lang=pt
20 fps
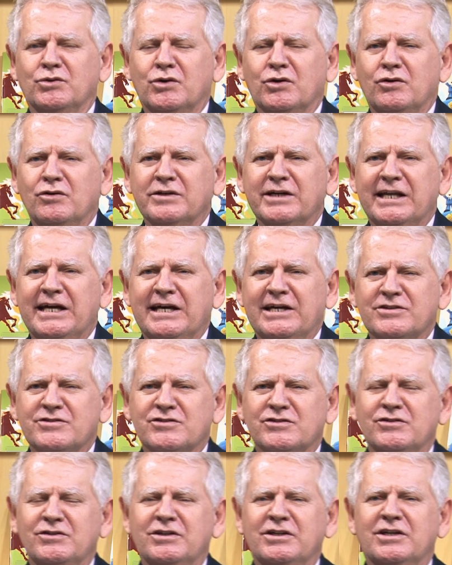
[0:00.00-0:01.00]

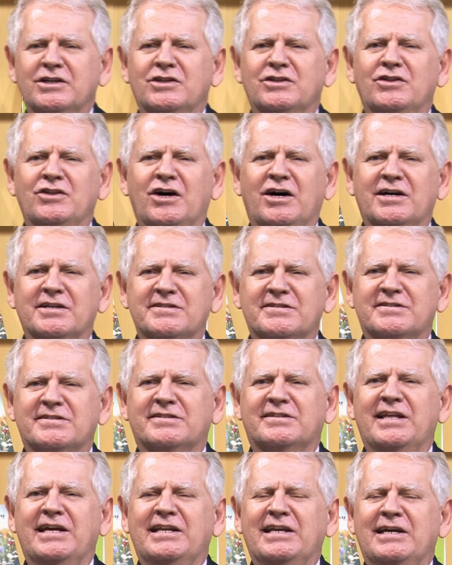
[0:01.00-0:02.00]
congresso, nós
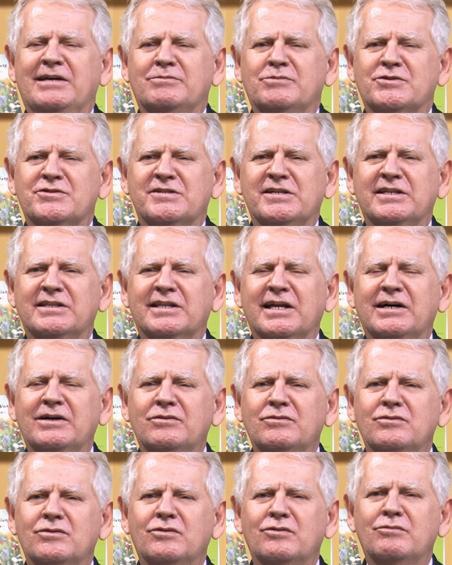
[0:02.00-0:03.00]
teremos
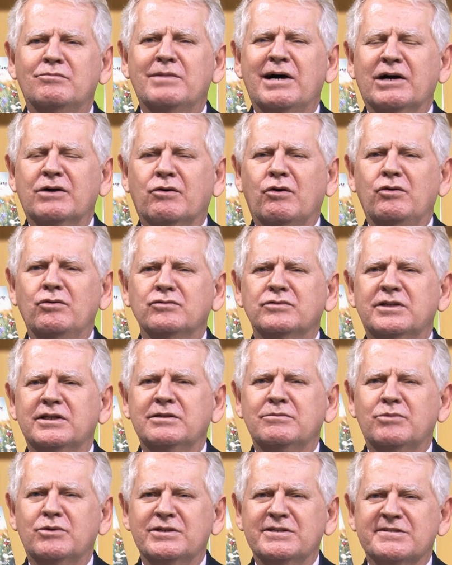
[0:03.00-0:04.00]
então uma
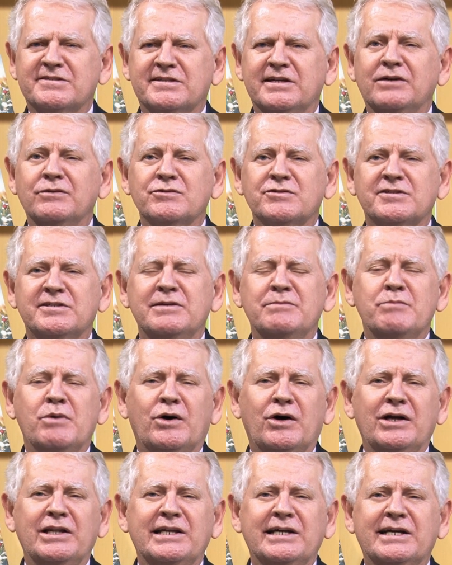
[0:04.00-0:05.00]
contribuição
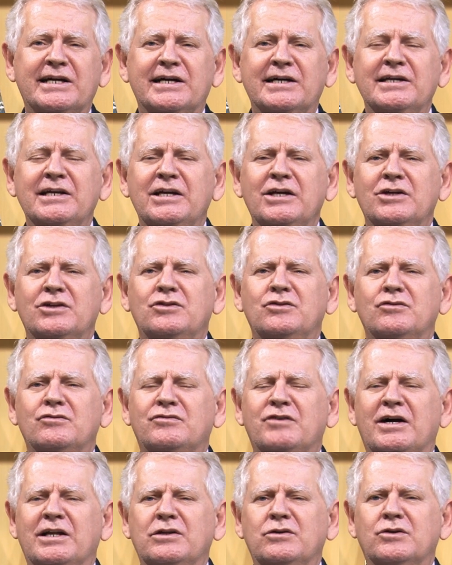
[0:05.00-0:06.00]
simbólica no
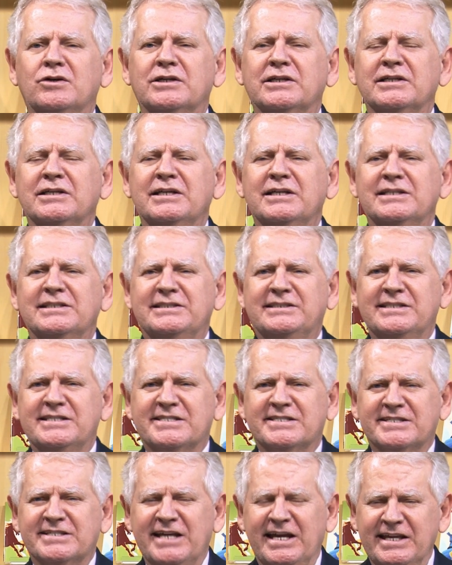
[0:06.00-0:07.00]
valor de R$
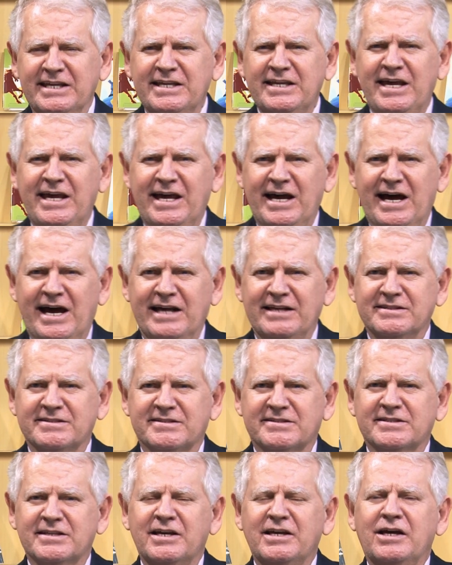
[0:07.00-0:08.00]
100,
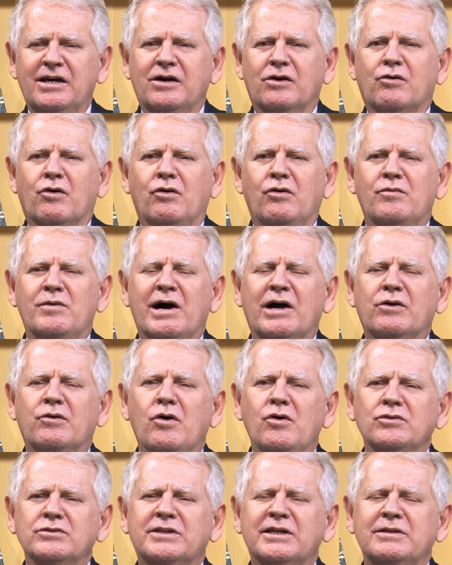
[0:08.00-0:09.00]
reais. com a
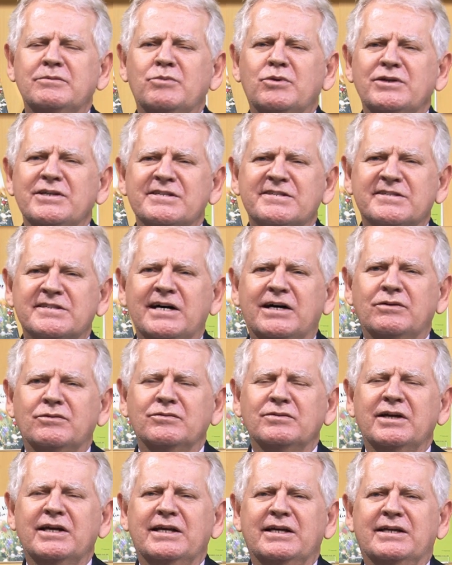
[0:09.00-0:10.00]

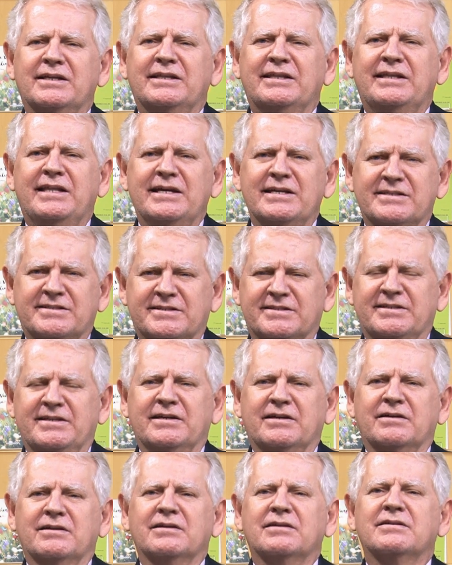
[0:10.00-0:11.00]
contribuição
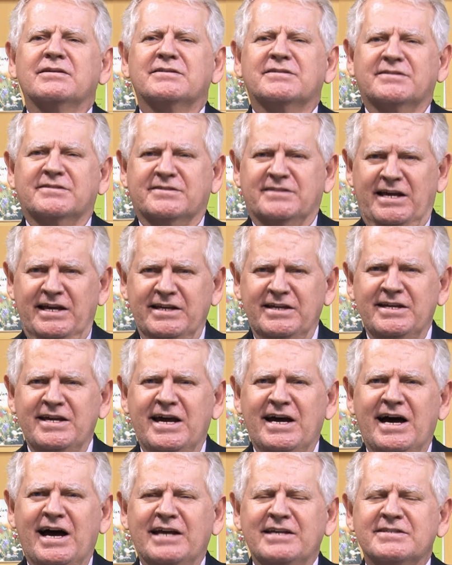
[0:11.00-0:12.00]
desse 100
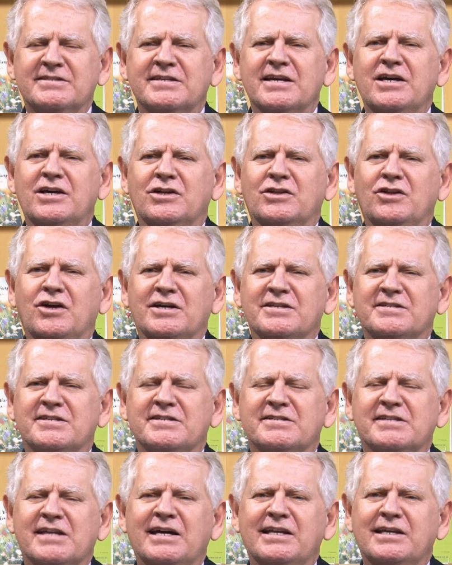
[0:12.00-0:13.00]
reais, nós
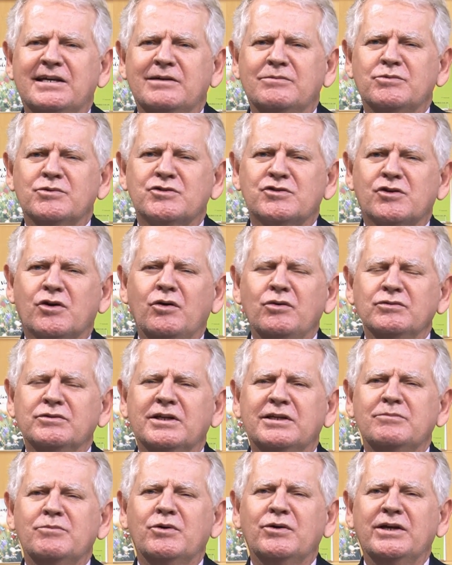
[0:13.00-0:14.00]
estaremos
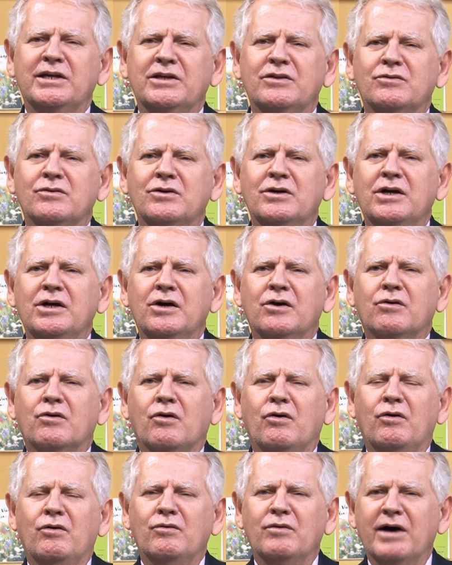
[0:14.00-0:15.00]
contribuindo
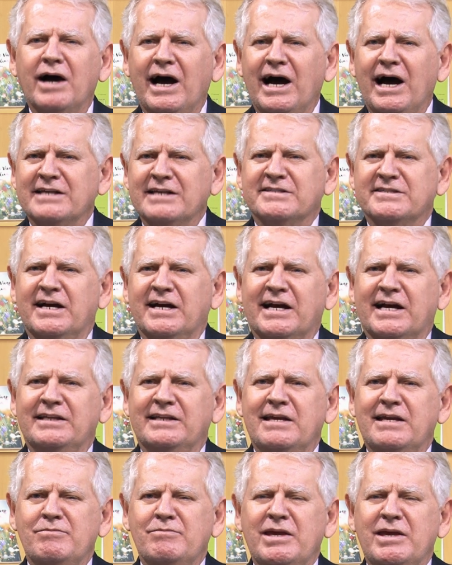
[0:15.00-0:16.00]
com as
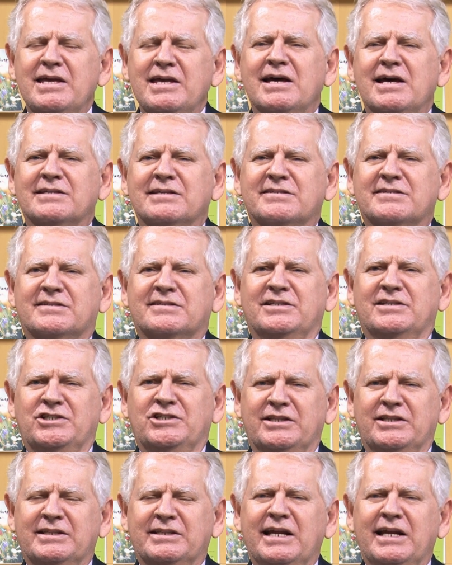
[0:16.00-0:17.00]
academias
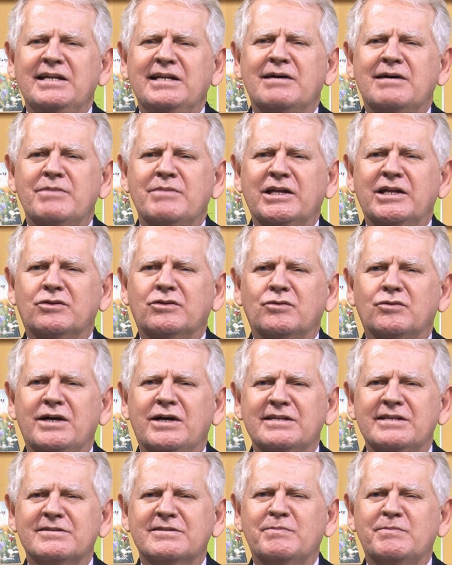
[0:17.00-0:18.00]
de treinamento
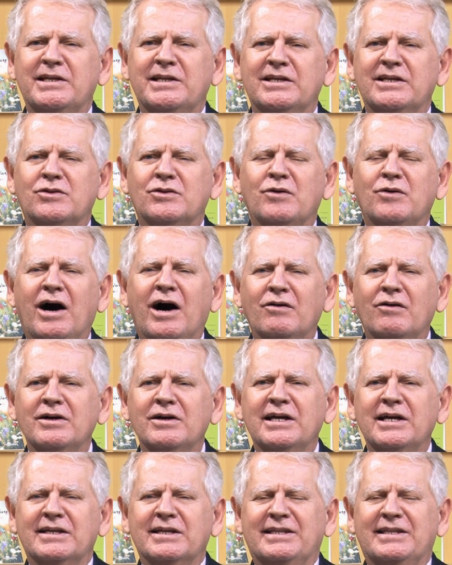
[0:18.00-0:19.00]
espiritual
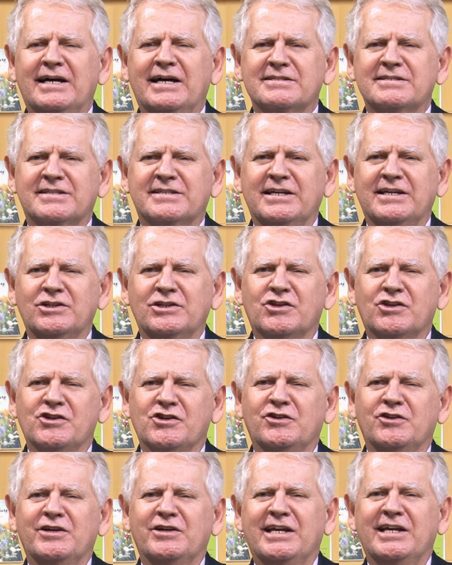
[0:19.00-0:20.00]
da Seite
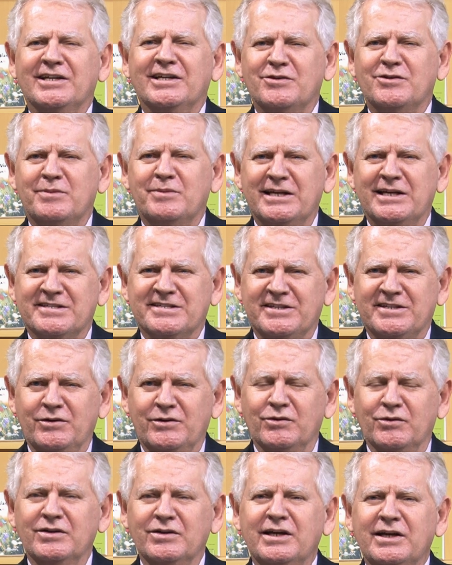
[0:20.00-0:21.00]
Anoye do
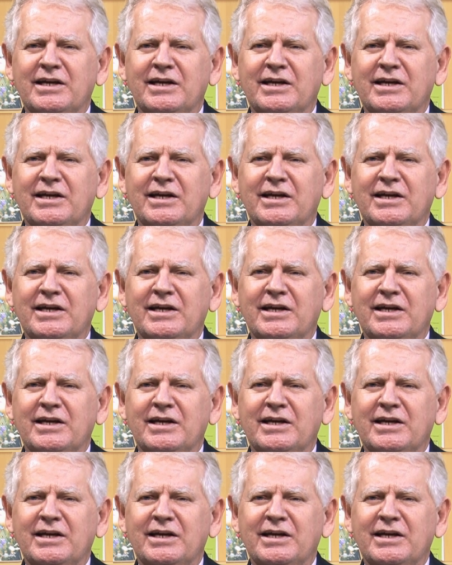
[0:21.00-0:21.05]
Brasil.